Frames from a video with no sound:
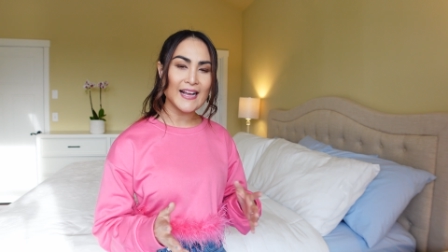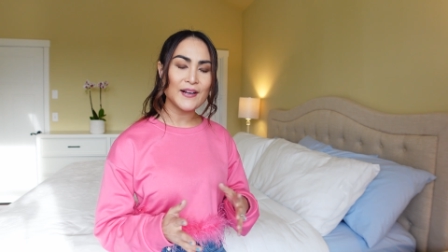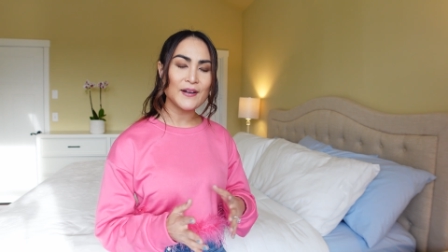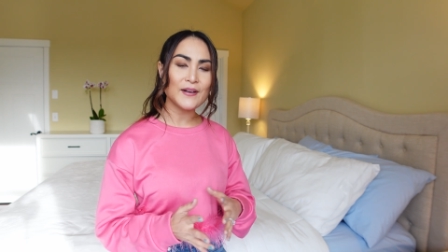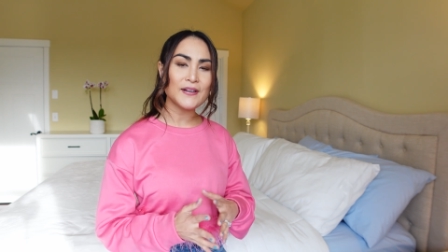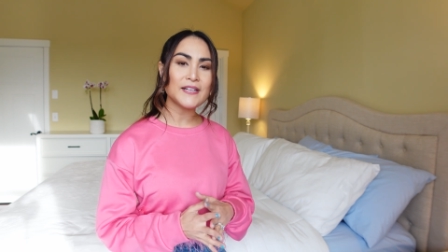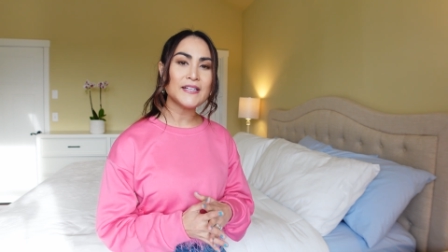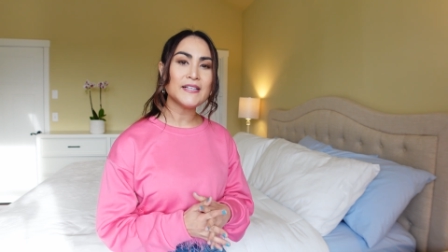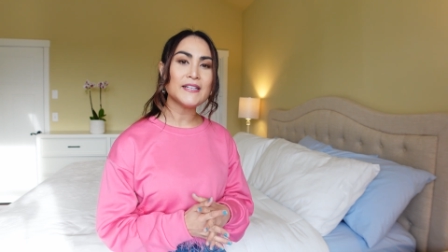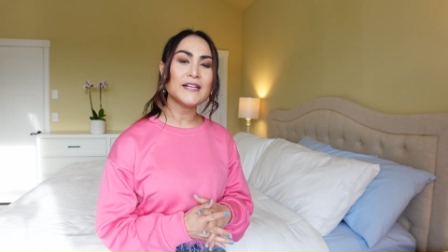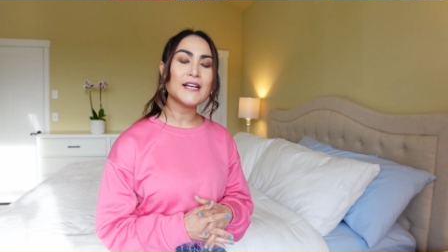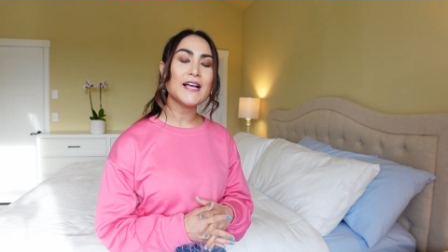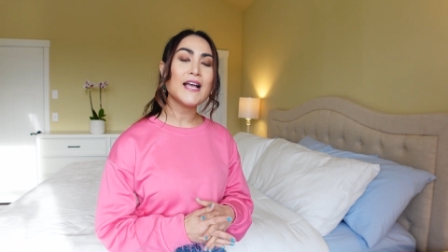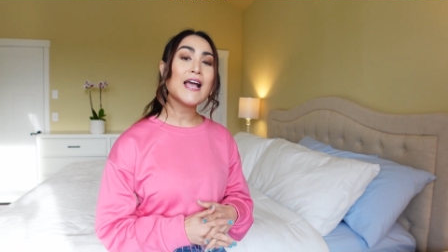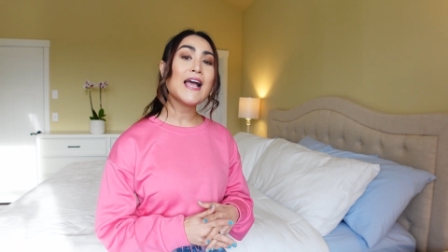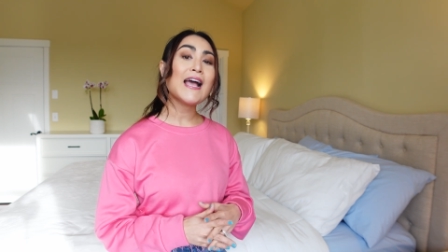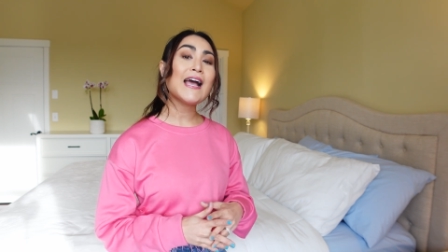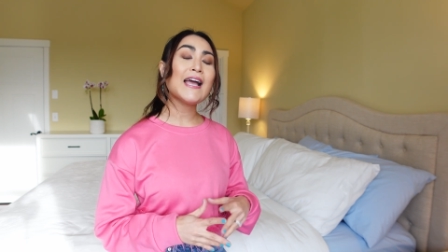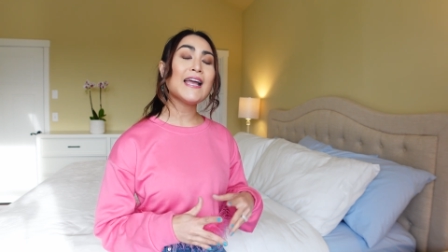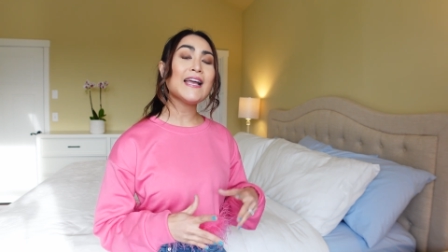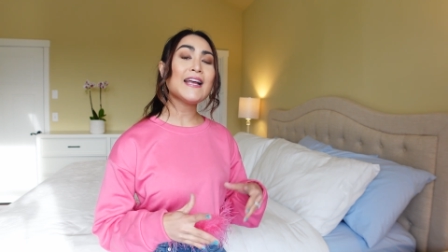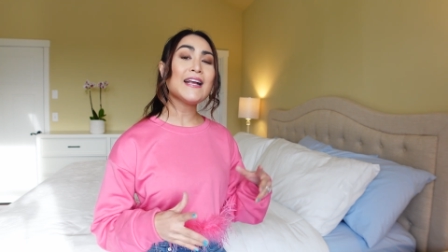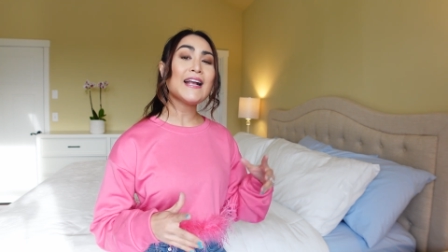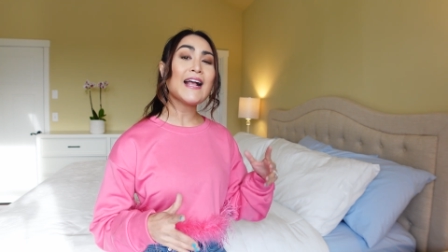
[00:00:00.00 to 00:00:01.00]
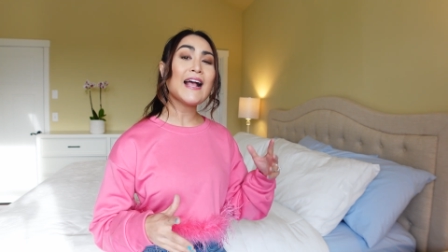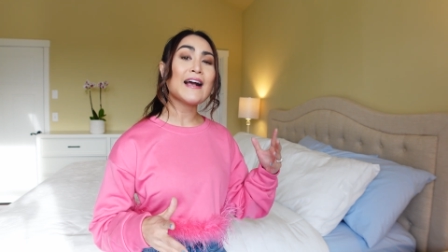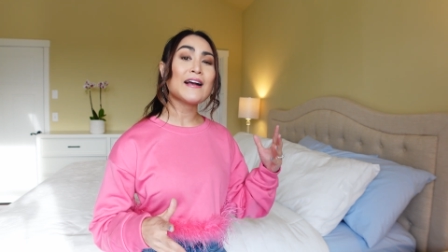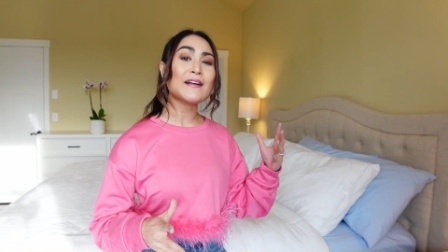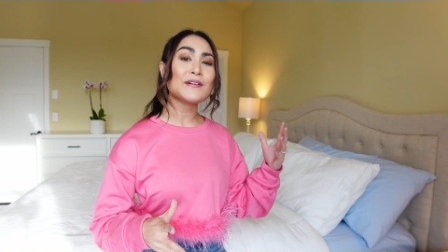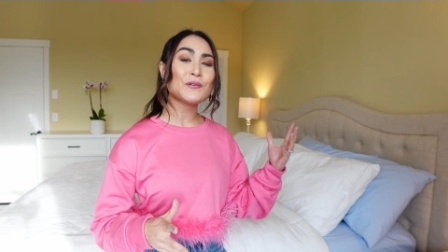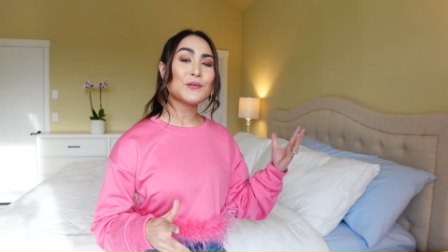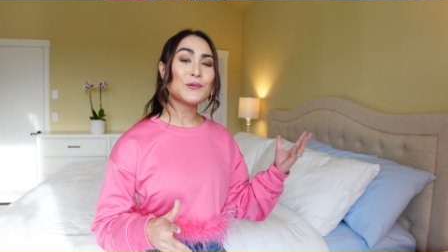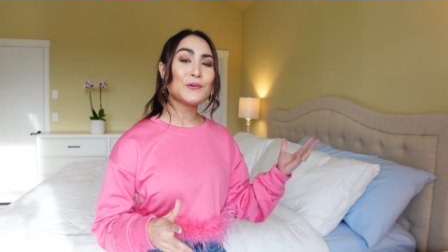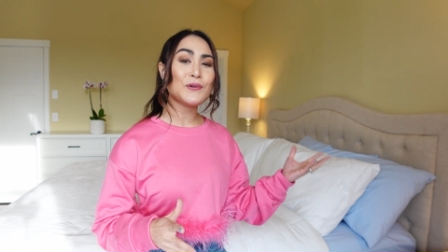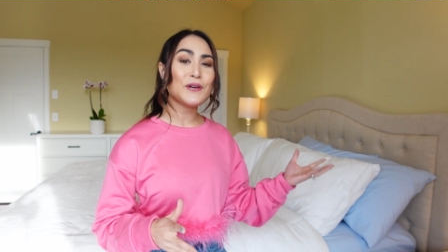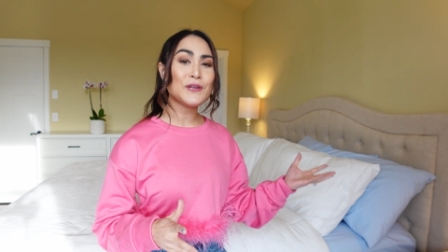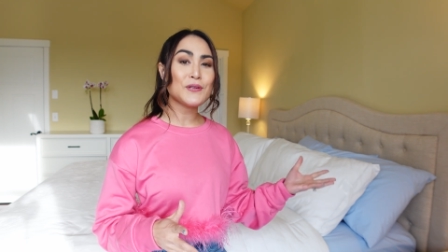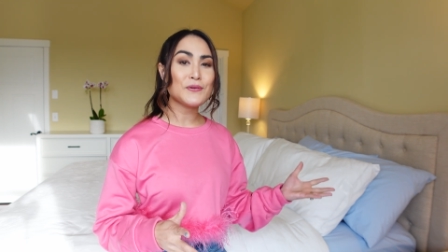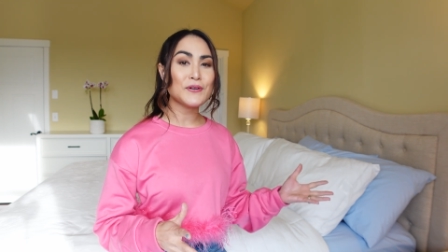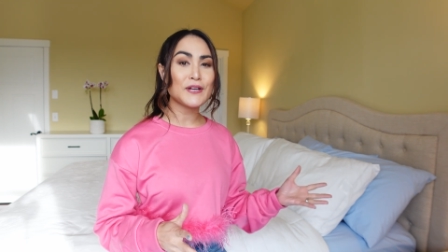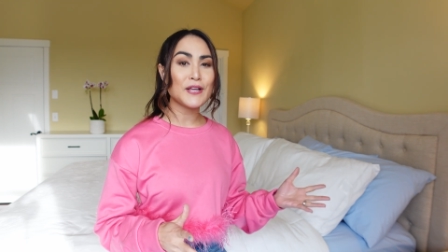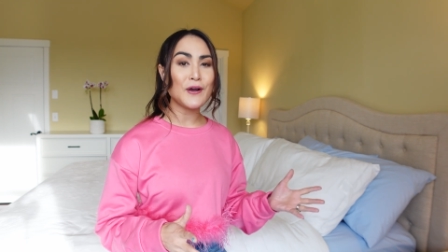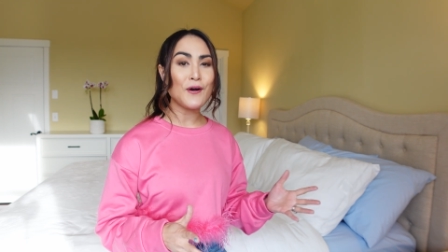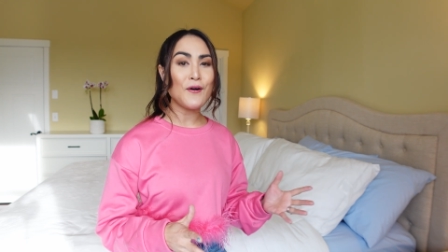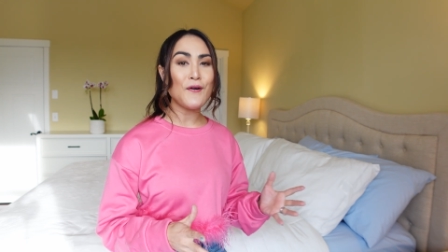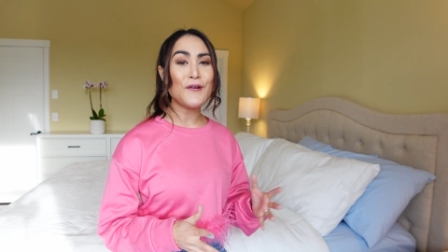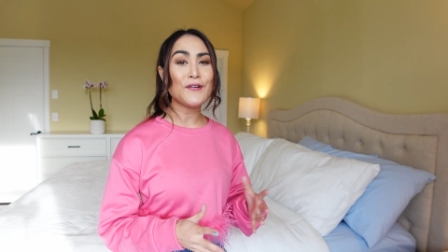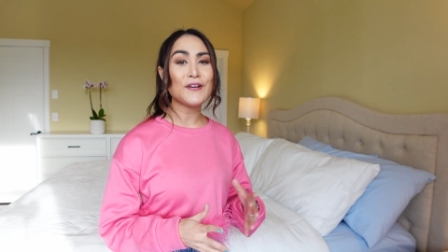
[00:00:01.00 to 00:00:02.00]
คะ ก็คือให้กักตัวอยู่
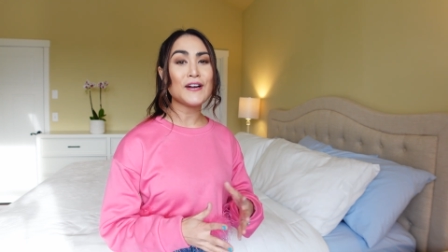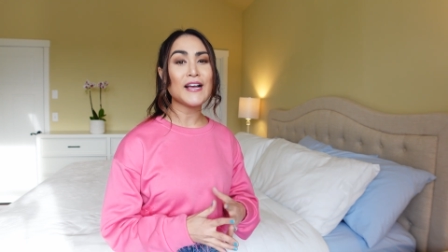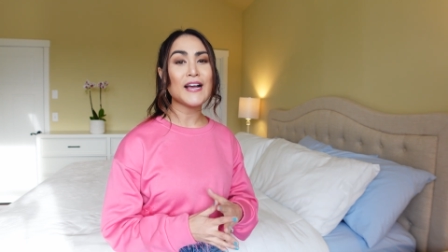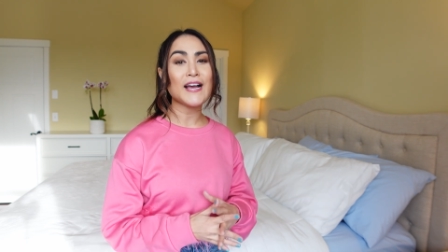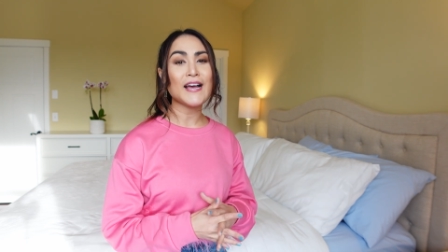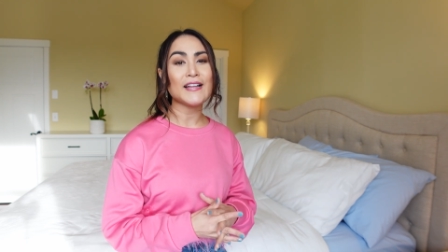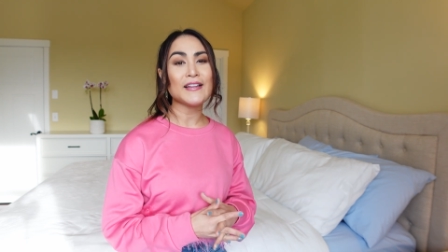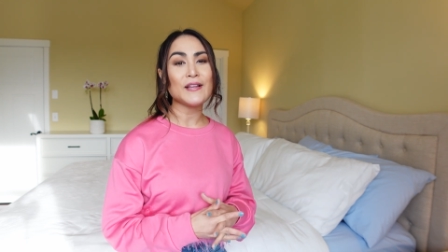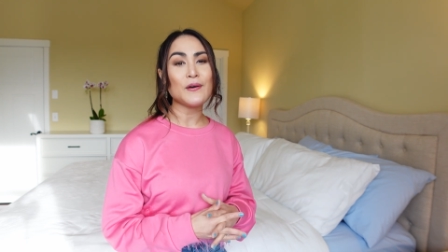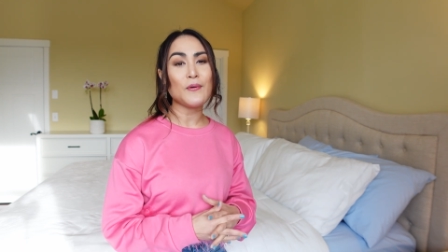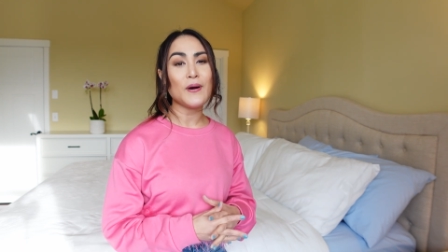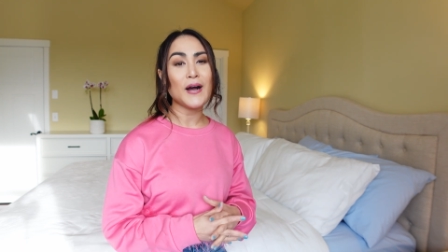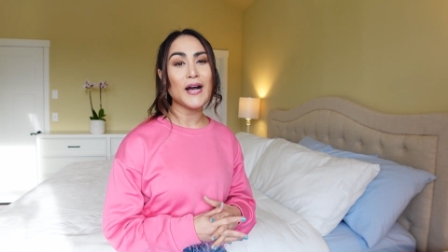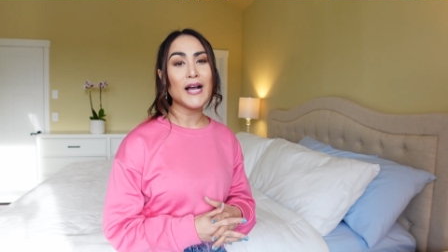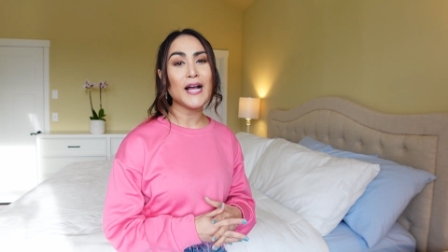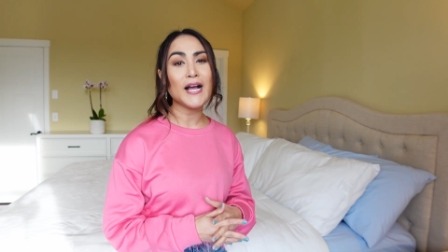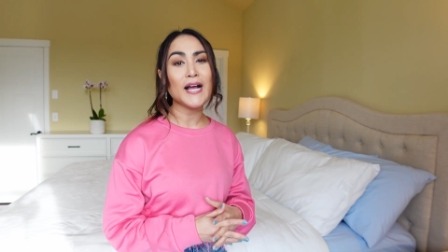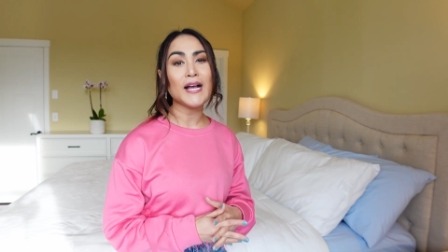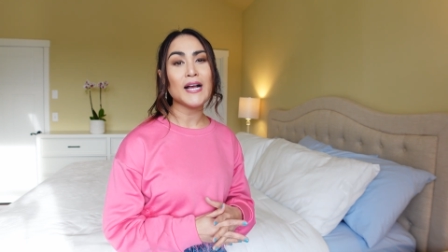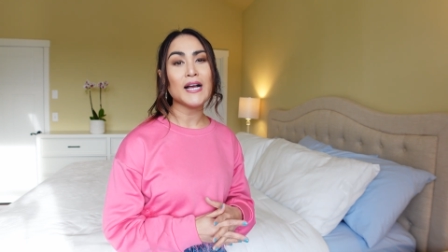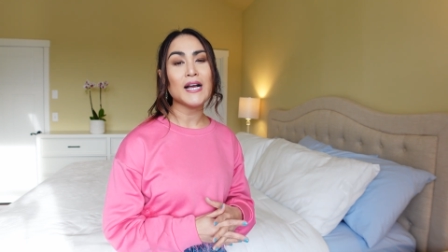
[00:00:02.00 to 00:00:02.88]
ในห้องนะคะ แต่ว่า